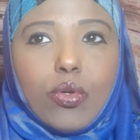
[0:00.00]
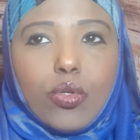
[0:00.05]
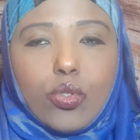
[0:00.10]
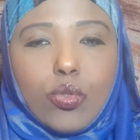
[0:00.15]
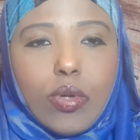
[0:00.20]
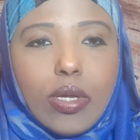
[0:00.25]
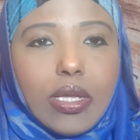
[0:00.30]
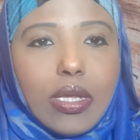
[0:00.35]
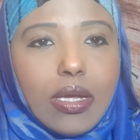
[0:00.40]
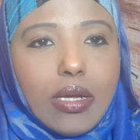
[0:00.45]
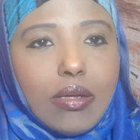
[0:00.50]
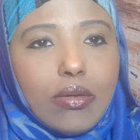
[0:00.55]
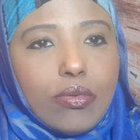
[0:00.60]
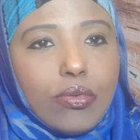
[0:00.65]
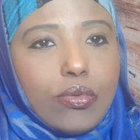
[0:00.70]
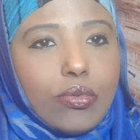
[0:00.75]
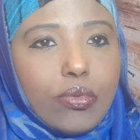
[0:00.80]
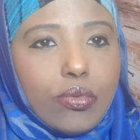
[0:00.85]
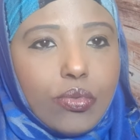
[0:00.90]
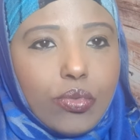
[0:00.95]
شوية
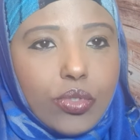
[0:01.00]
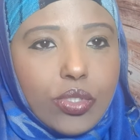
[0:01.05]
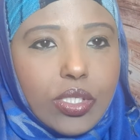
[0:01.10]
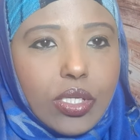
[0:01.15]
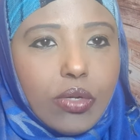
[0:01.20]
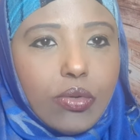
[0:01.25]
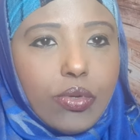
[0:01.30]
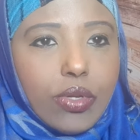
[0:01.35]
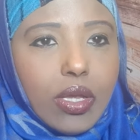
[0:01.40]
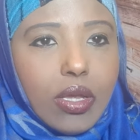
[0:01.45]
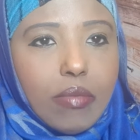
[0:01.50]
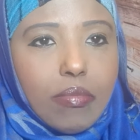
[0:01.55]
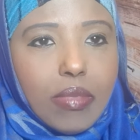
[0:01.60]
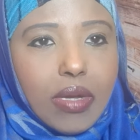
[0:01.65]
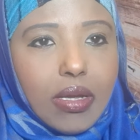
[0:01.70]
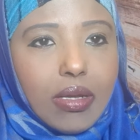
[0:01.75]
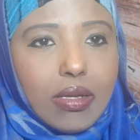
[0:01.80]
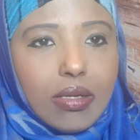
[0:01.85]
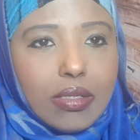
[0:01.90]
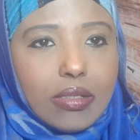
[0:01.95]
وجاوا يا
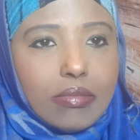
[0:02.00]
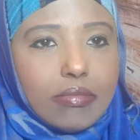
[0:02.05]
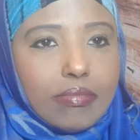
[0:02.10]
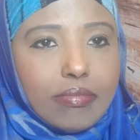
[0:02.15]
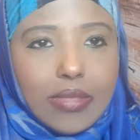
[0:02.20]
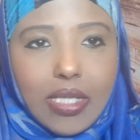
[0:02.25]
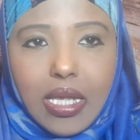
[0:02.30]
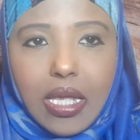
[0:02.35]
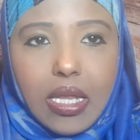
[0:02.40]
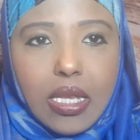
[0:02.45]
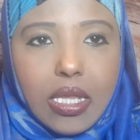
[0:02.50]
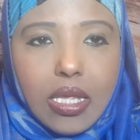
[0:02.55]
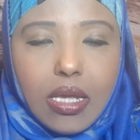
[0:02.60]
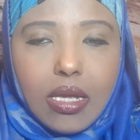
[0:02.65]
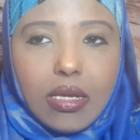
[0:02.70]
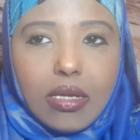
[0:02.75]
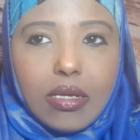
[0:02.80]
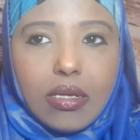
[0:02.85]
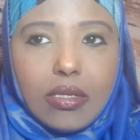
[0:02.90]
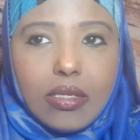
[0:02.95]
إما
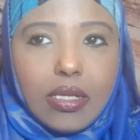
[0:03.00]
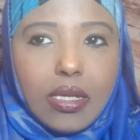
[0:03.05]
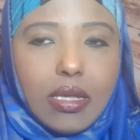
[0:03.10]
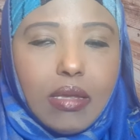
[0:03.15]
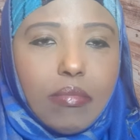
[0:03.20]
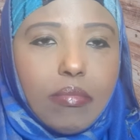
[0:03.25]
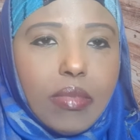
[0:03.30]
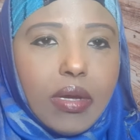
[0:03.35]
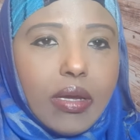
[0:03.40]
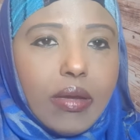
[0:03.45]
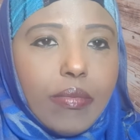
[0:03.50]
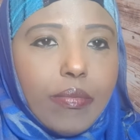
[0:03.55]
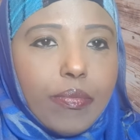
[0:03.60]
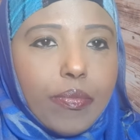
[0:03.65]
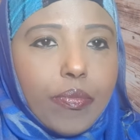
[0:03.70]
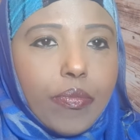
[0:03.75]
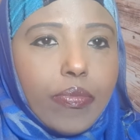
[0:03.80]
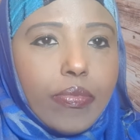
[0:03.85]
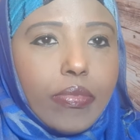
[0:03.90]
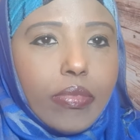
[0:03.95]
كينيا يا إما
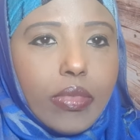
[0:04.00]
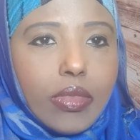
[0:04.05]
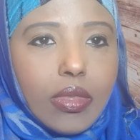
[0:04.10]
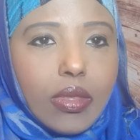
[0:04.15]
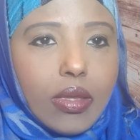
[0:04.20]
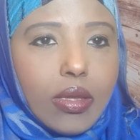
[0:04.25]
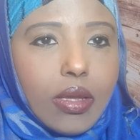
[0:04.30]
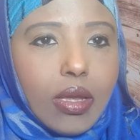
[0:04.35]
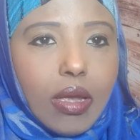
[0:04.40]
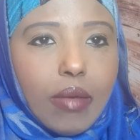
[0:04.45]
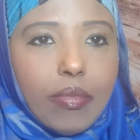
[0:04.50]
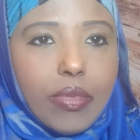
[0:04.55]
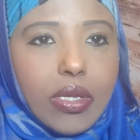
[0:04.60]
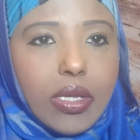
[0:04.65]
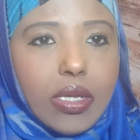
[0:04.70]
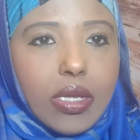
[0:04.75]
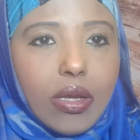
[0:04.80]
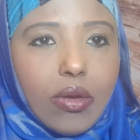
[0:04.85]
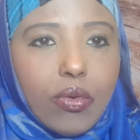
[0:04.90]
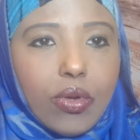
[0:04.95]

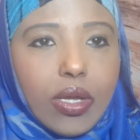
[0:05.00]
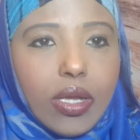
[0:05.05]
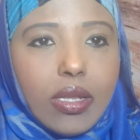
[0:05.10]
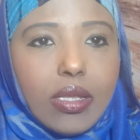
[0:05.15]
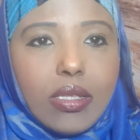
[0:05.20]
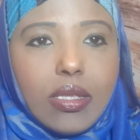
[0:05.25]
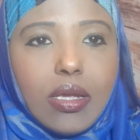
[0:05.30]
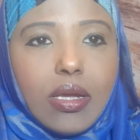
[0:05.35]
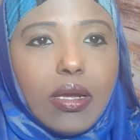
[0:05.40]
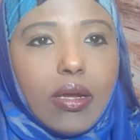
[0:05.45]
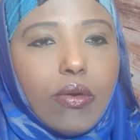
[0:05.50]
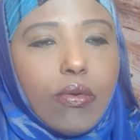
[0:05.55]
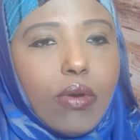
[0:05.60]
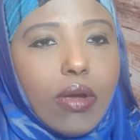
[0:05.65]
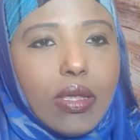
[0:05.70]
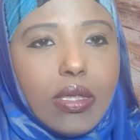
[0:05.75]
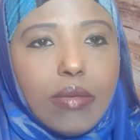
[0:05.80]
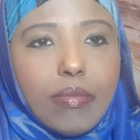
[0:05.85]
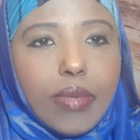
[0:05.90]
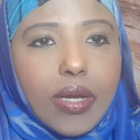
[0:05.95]
أمريكا وكندا أو
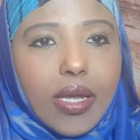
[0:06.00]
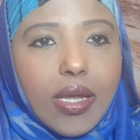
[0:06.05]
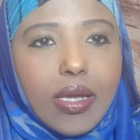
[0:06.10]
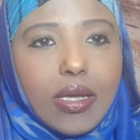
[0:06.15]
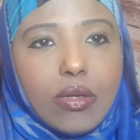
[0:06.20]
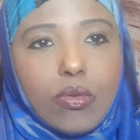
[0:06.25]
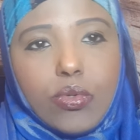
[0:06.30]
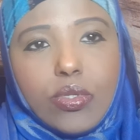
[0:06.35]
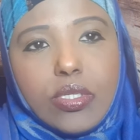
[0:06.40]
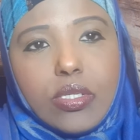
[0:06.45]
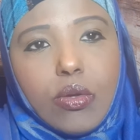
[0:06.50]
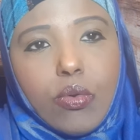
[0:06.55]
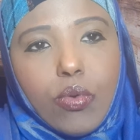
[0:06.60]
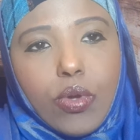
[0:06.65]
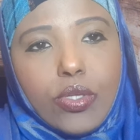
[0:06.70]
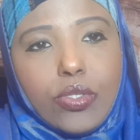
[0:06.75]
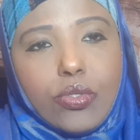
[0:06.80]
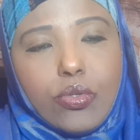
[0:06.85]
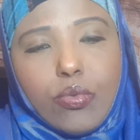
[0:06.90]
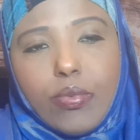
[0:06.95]
أي مكان
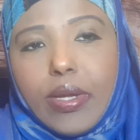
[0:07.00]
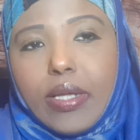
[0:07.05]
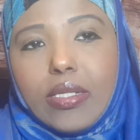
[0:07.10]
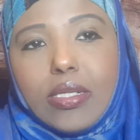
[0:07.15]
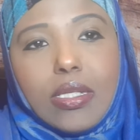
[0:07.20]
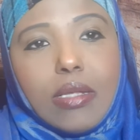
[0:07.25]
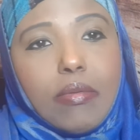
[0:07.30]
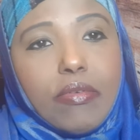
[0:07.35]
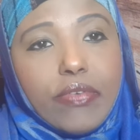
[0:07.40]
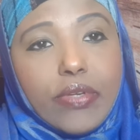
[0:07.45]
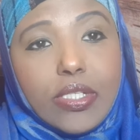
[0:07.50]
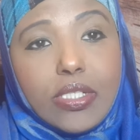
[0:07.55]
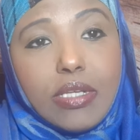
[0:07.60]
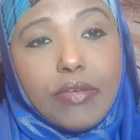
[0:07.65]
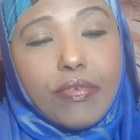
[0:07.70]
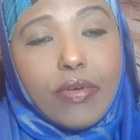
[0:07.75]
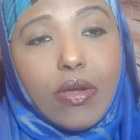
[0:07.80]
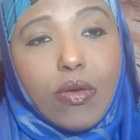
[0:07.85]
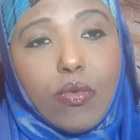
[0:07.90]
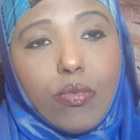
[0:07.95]
وتزوجوا وبعد كده ما فيش
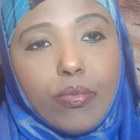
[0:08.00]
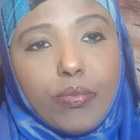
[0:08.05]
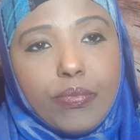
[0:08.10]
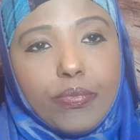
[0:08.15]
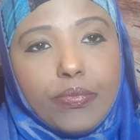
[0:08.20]
تفاهم